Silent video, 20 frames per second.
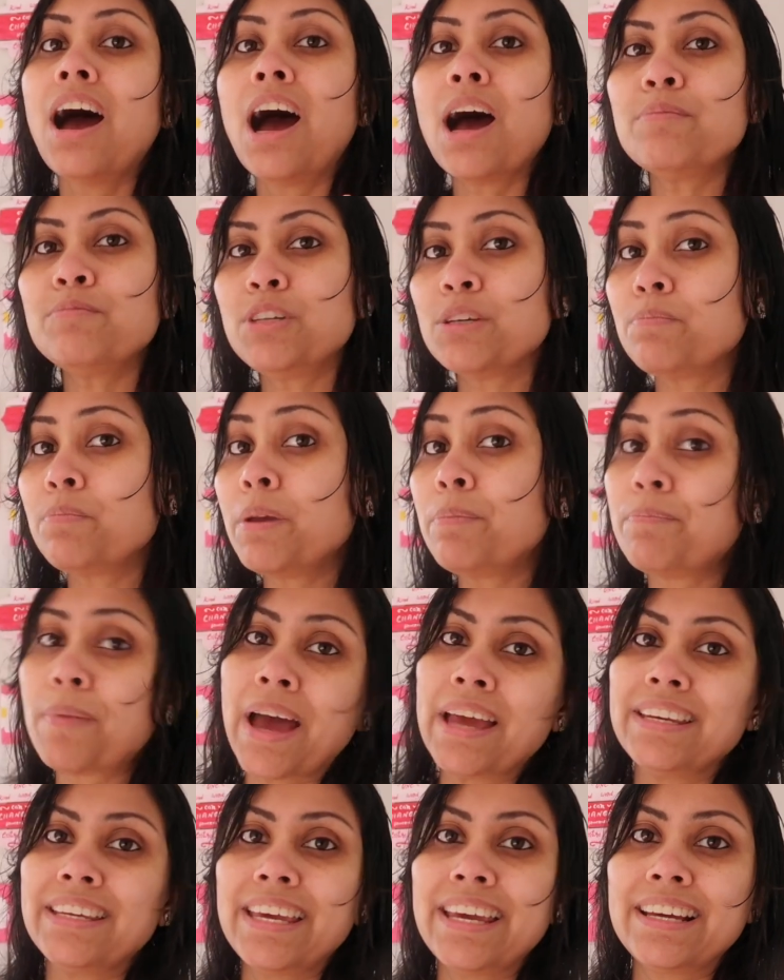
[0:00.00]
हम जब भी
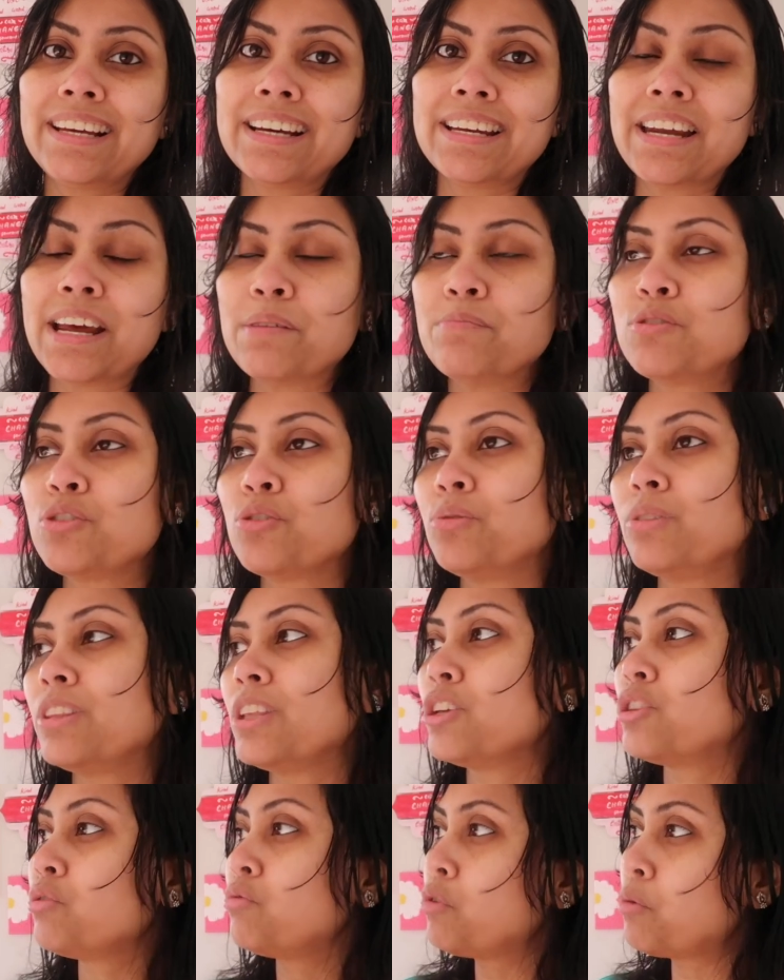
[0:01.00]
पैनकेक का नाम
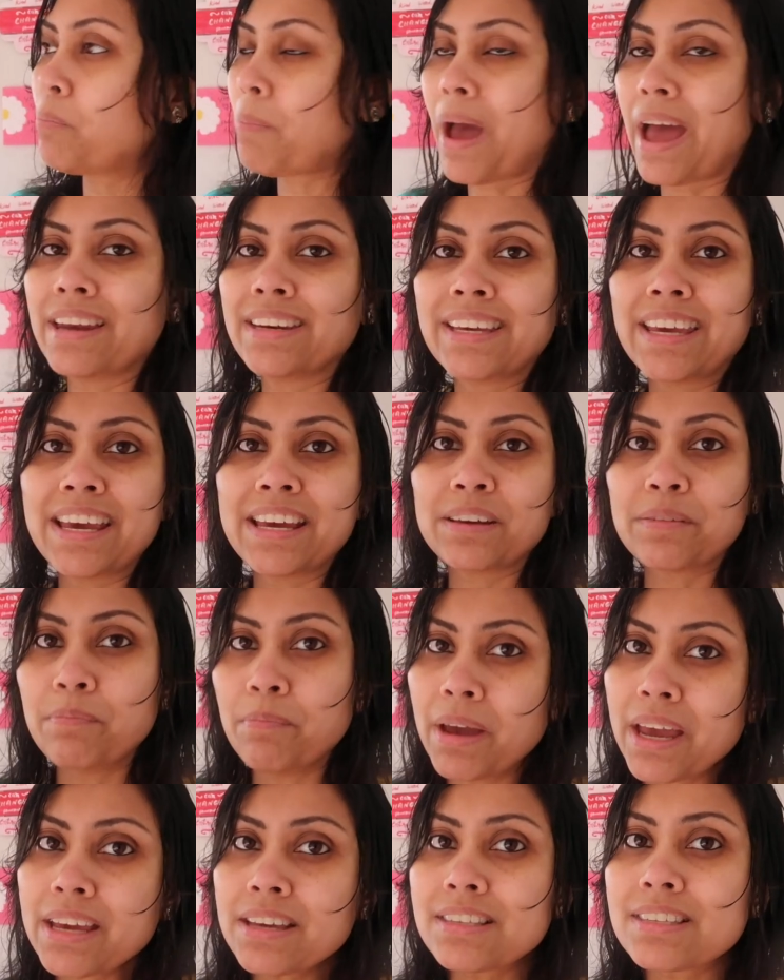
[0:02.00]
सुनते हैं तो वो पैनकेक
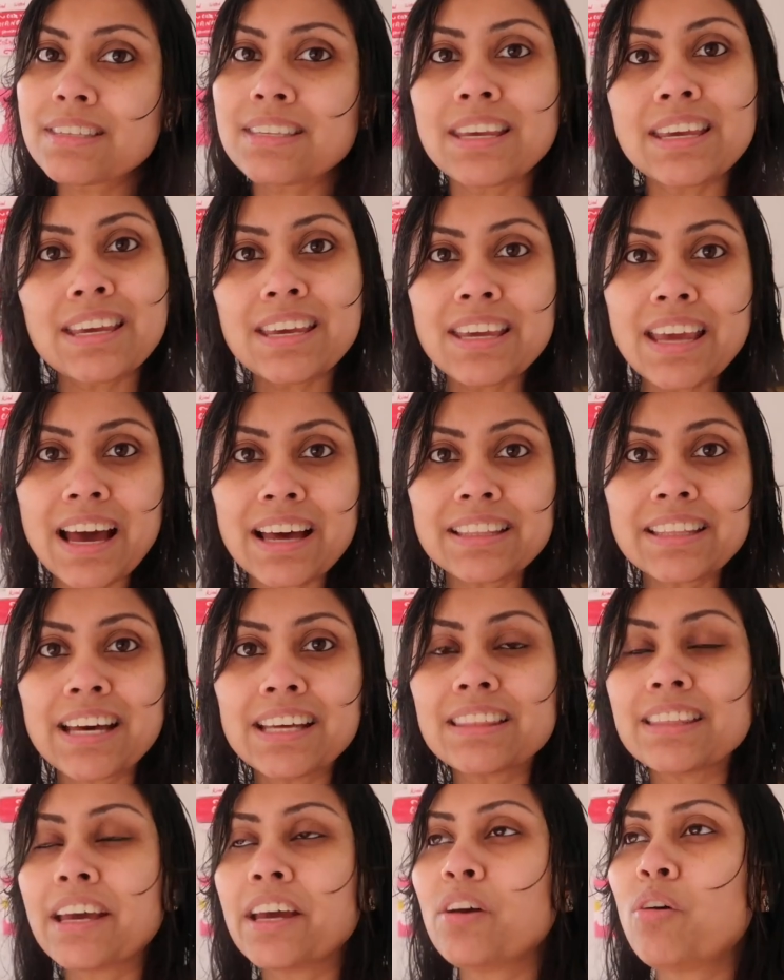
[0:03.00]
मिक्स ही याद
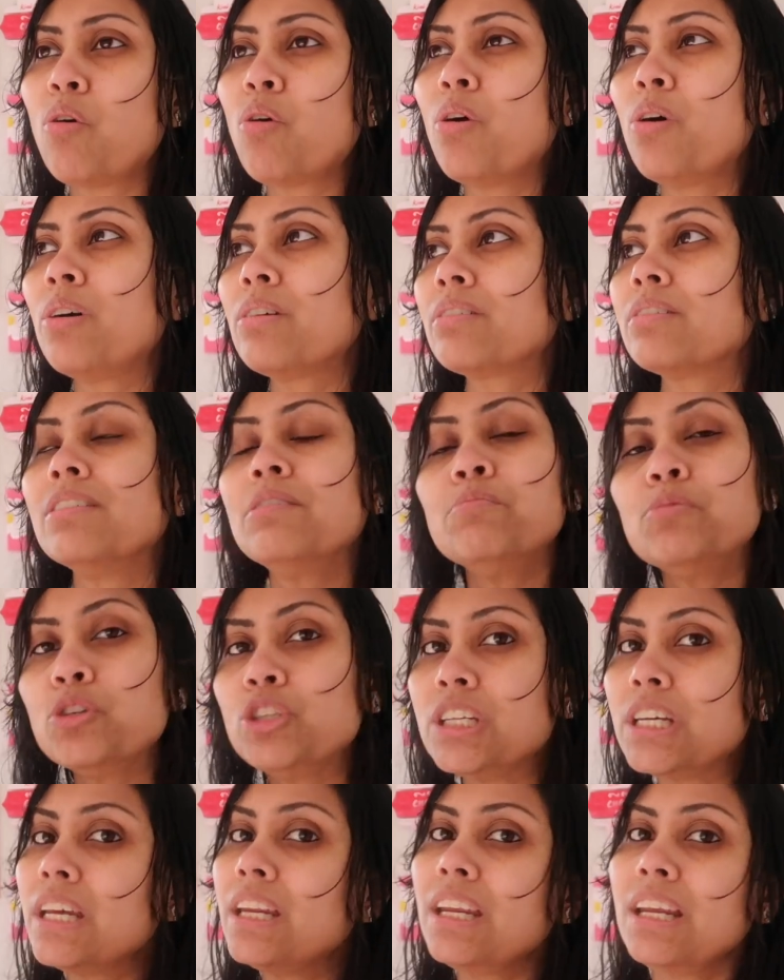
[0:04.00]
आता है और
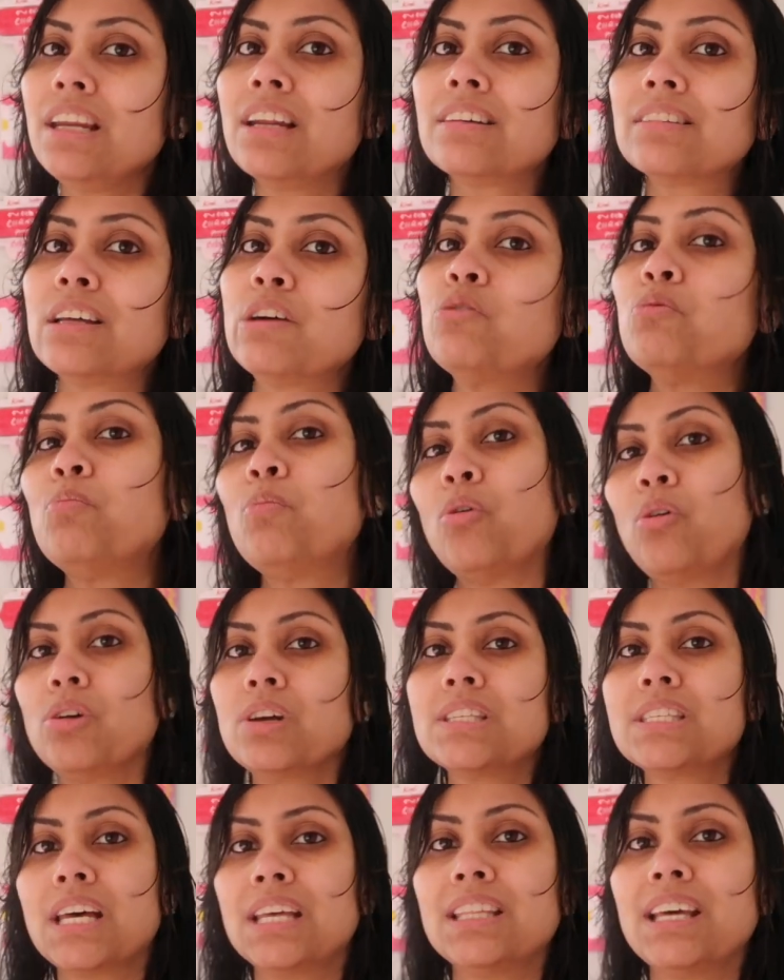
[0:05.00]
मुझे नहीं लगता वो
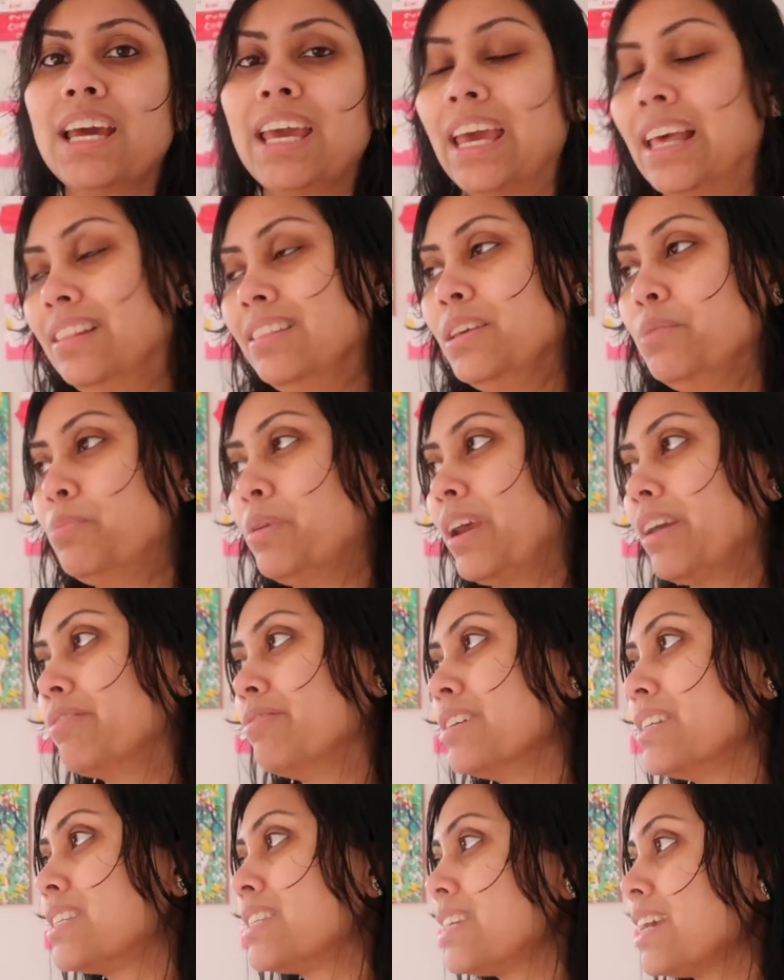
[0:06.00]
बहुत ज़्यादा हेल्दी
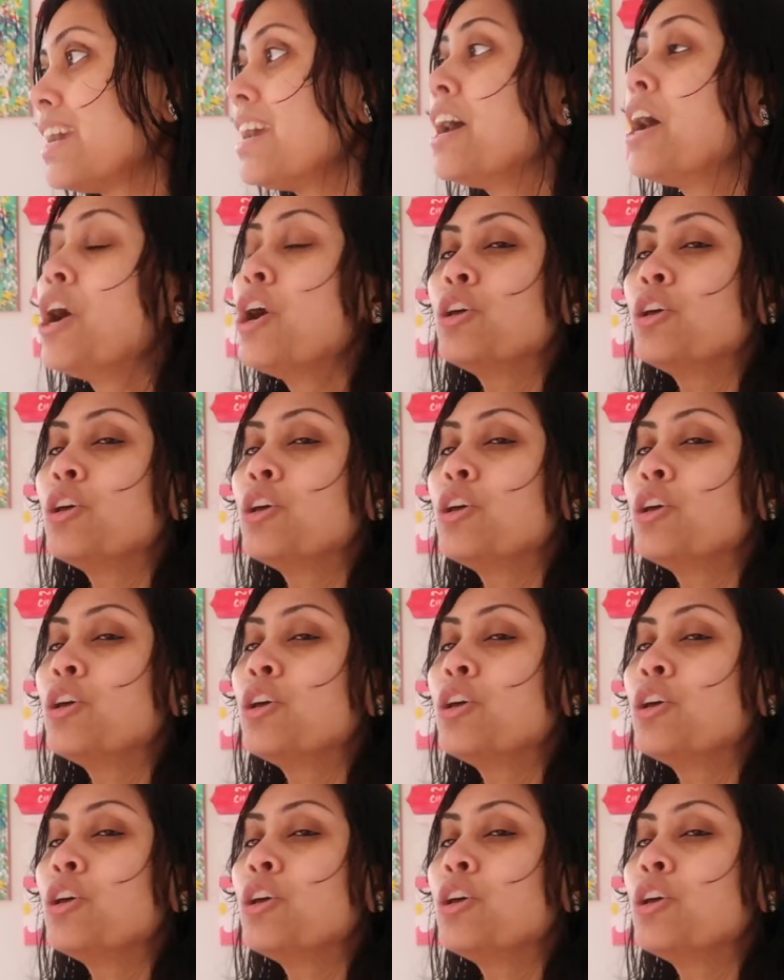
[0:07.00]
ब्रेकफास्ट है